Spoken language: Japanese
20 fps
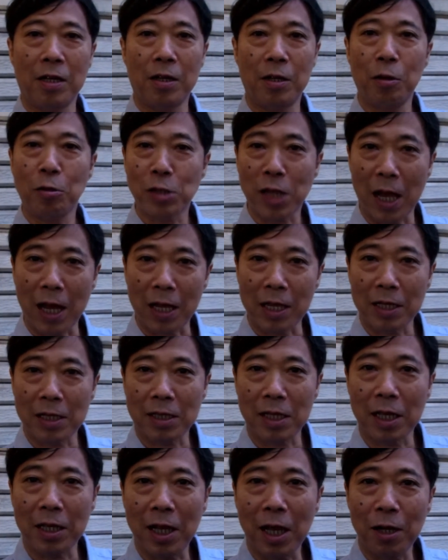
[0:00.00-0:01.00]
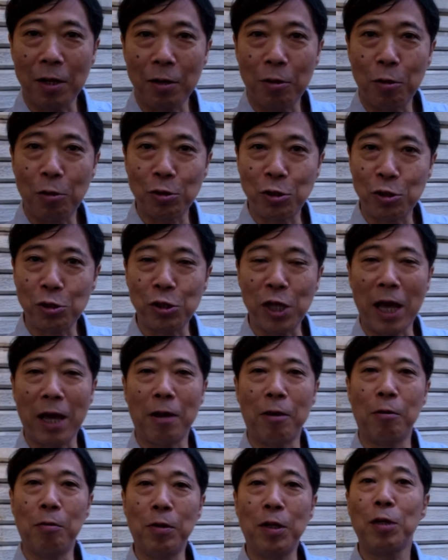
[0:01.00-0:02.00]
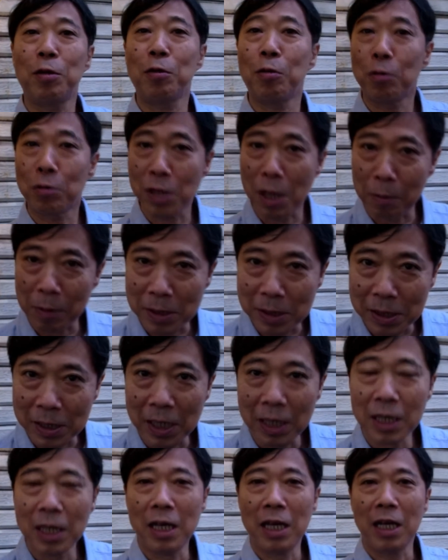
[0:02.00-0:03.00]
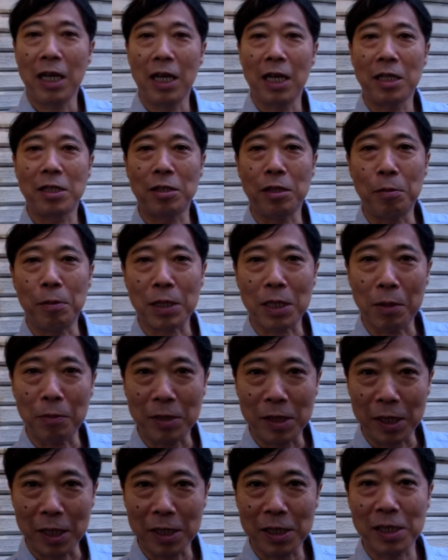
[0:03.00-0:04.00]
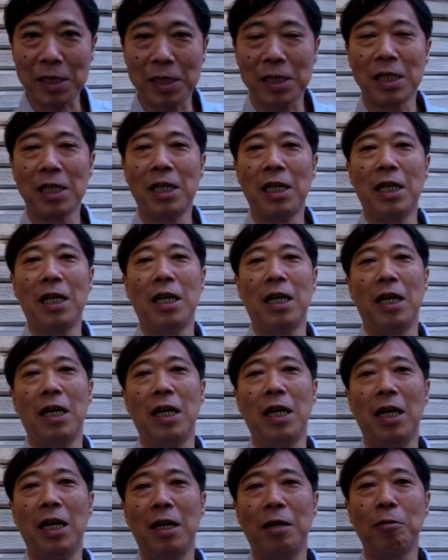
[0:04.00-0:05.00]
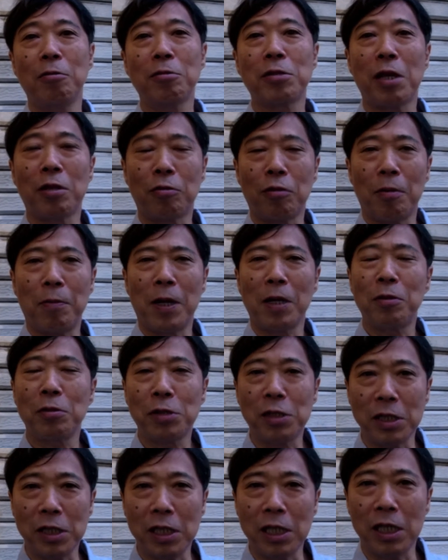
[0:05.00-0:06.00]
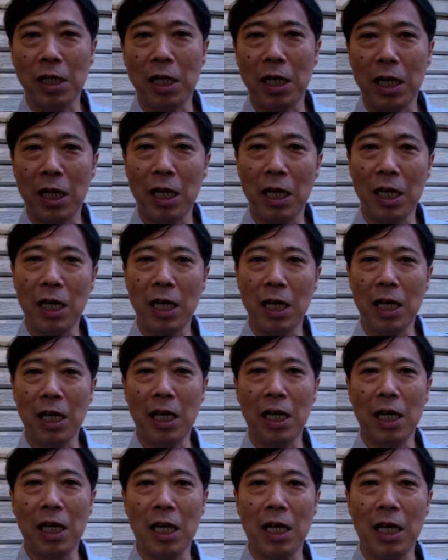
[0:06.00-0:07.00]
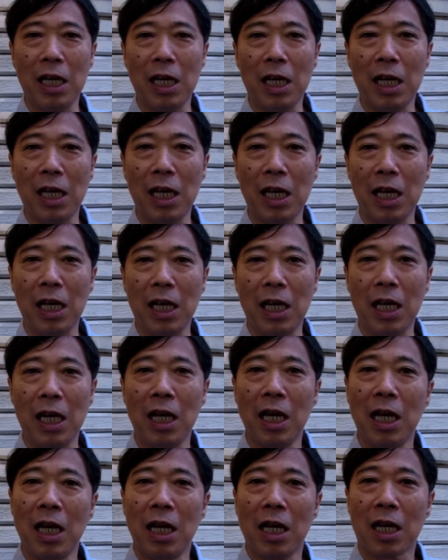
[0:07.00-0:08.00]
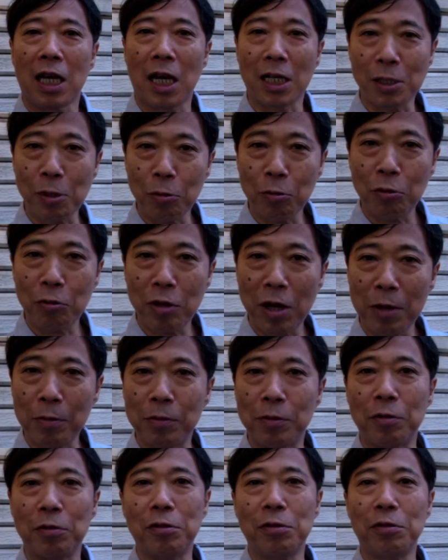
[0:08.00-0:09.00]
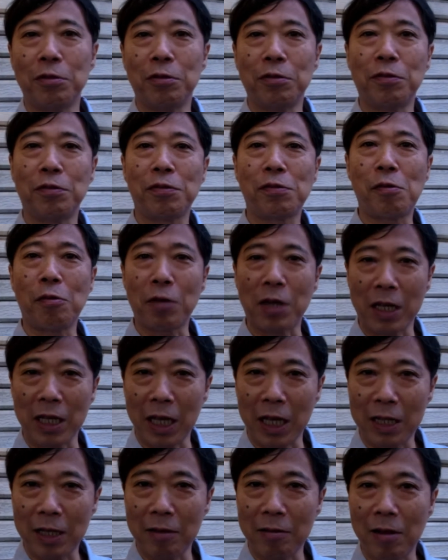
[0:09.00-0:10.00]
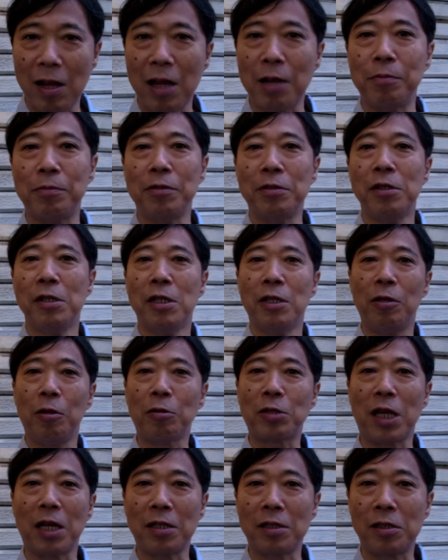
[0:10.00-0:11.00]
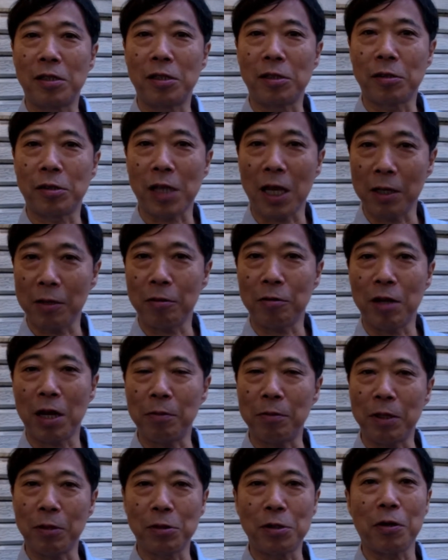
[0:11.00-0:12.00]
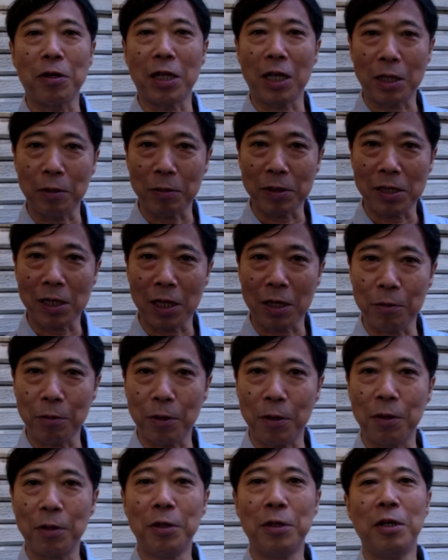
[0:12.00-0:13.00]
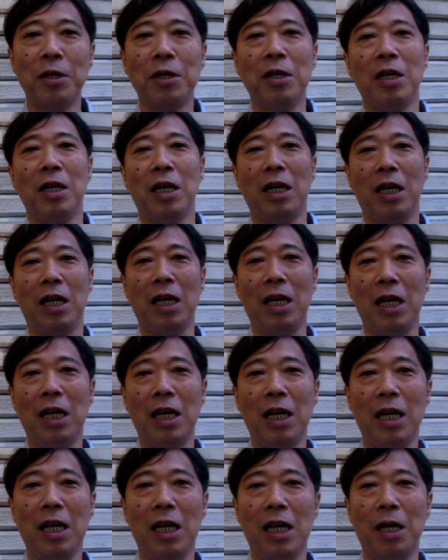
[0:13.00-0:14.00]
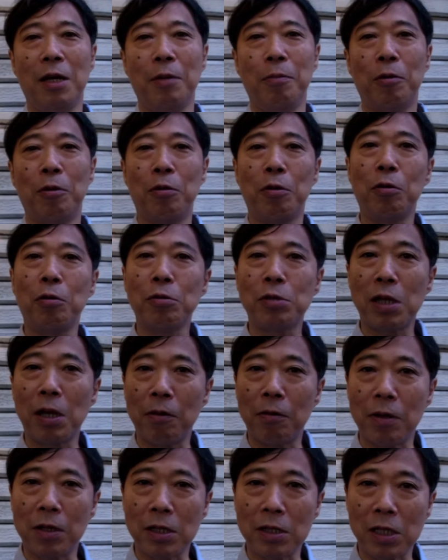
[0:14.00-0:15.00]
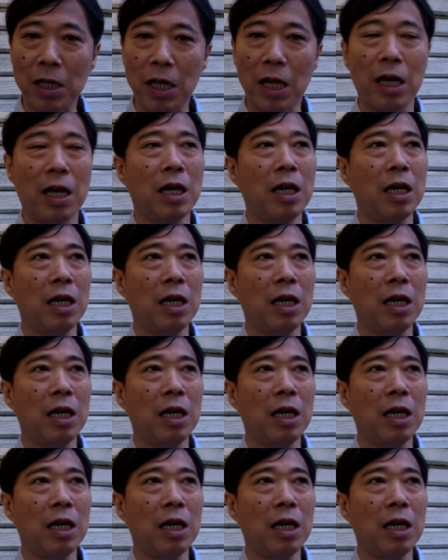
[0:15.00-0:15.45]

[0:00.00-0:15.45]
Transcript: りょうさん生誕60年おめでとうございます、えー、鈴木正です、えりょうさんとは毎年、えー、風音ライブという福岡でやってるライブりょうさん主催のライブでお世話になってますけれども、えー、もうりょうさんはですね